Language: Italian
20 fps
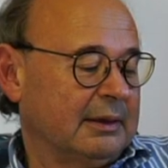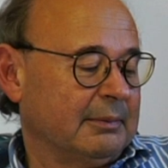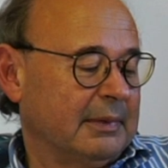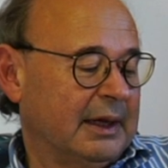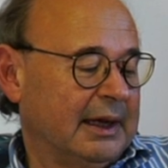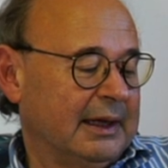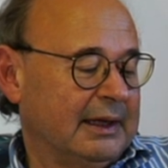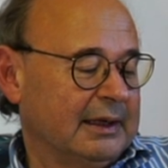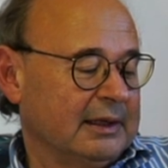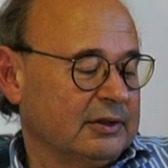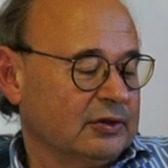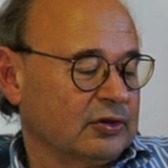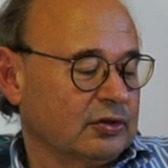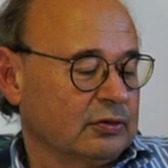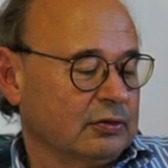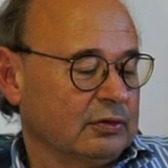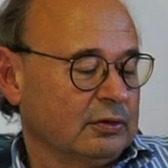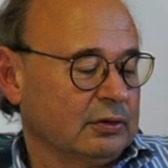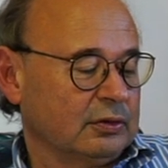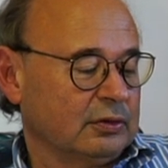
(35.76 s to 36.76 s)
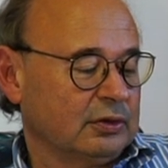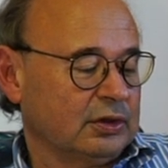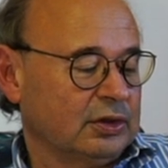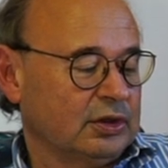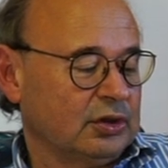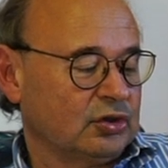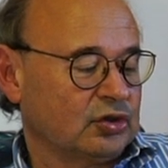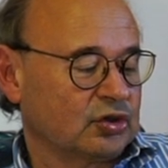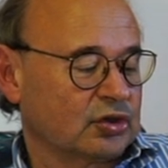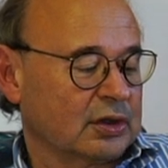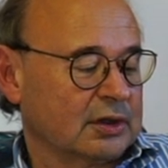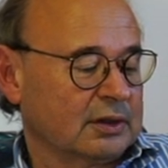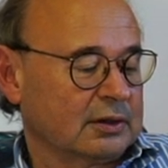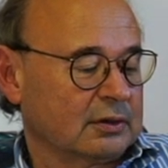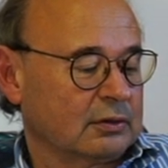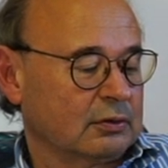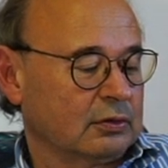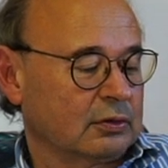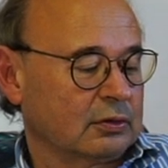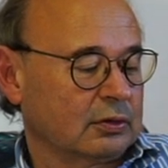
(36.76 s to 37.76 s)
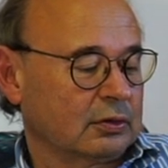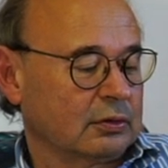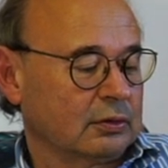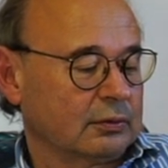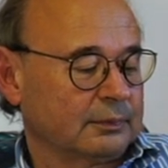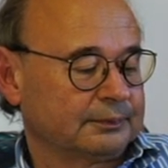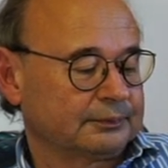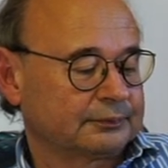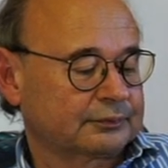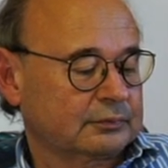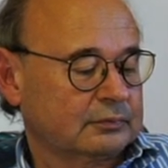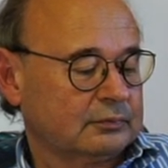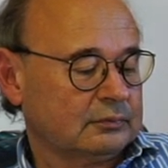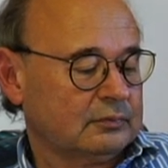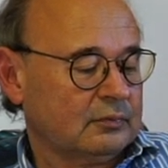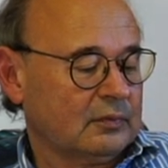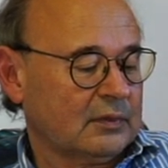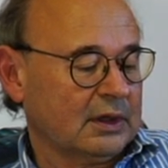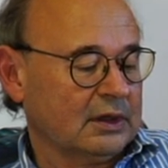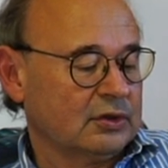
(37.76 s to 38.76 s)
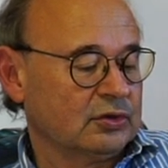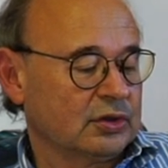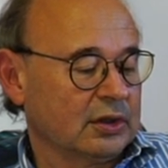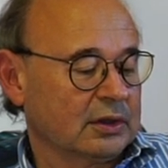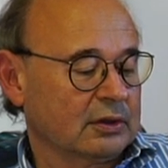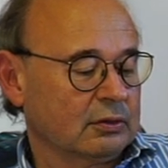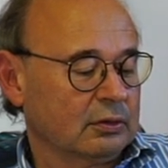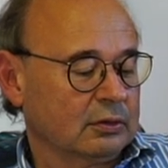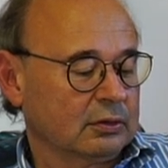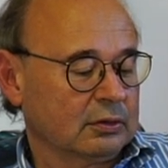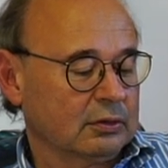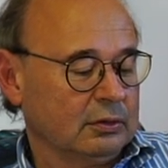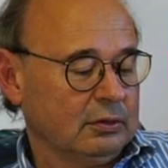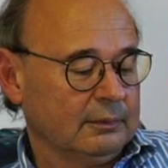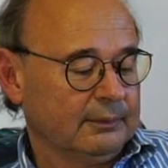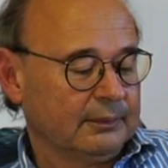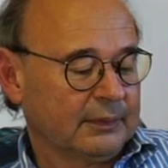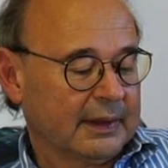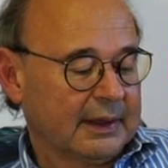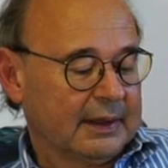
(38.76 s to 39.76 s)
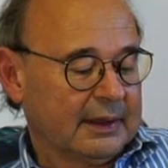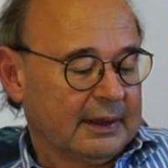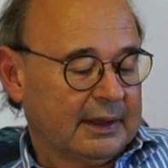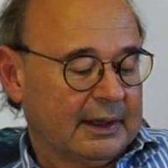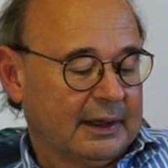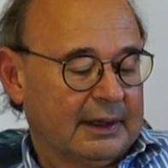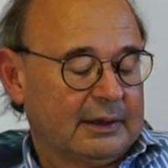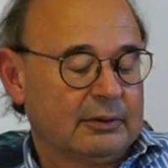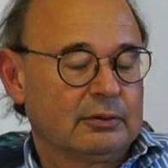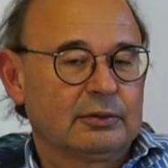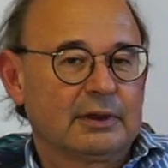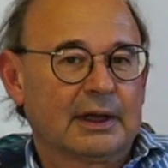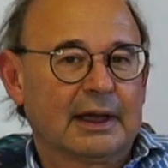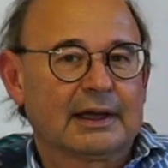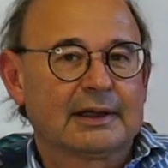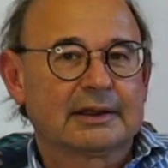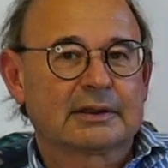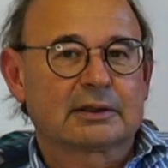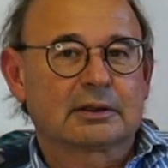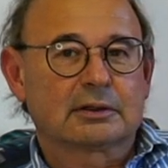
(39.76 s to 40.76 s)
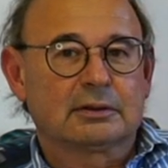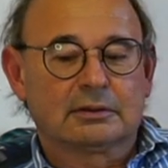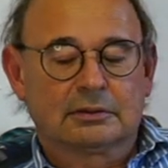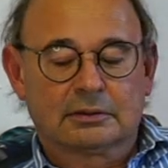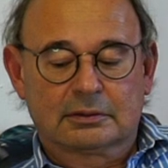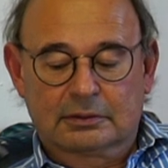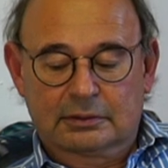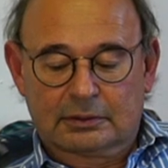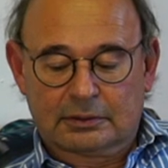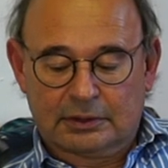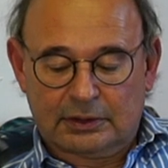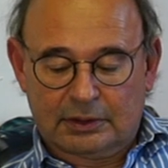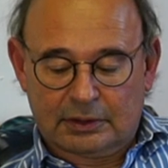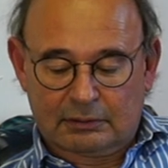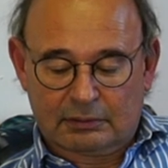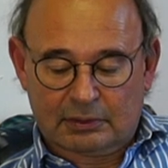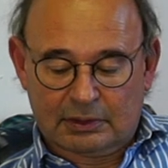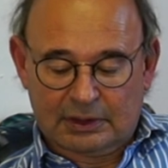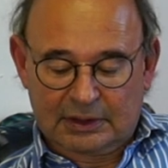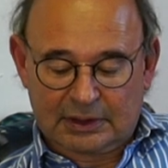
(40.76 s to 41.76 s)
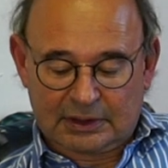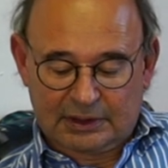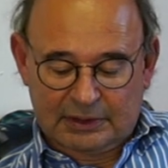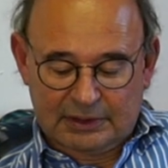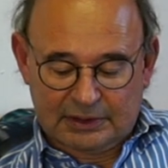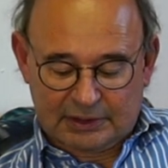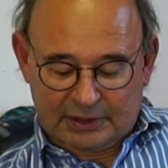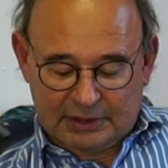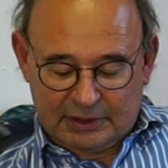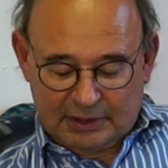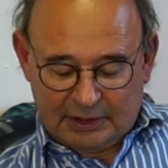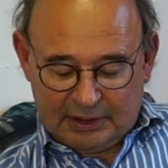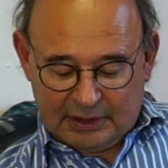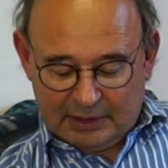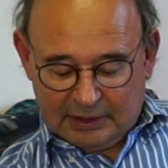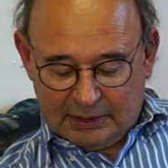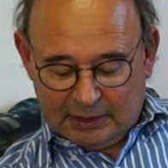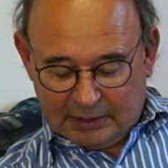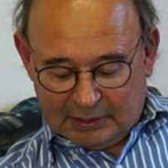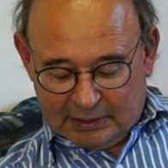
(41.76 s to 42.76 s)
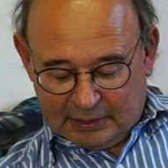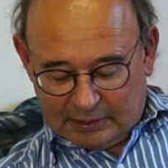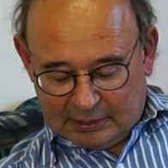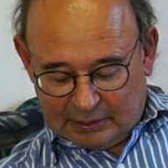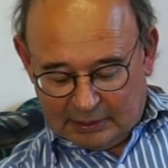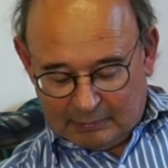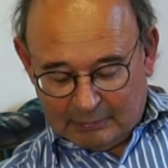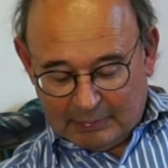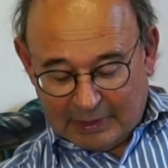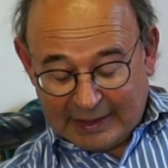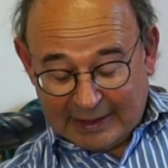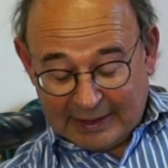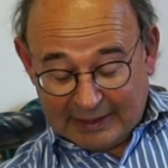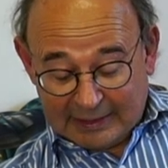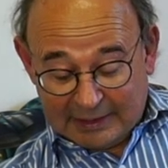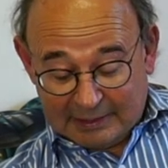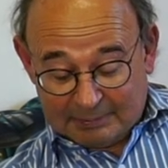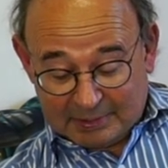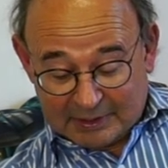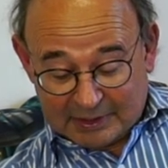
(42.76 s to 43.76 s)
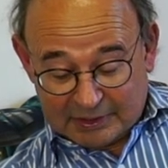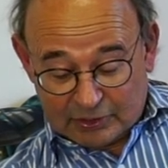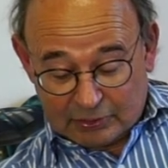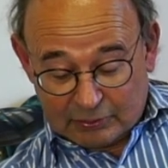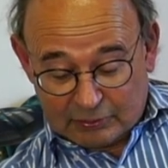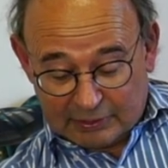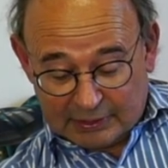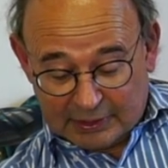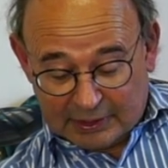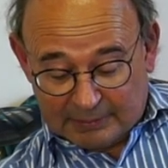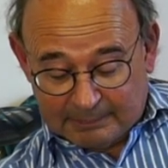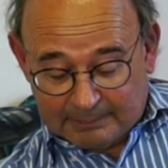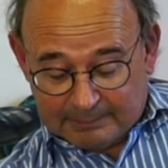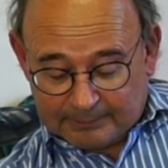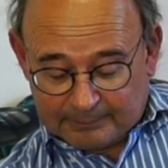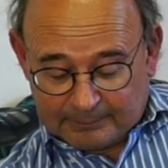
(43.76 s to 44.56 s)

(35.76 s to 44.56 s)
ma sono di Jean Cocteau. Jean Cocteau è un altro di quegli artisti che eh, magari le persone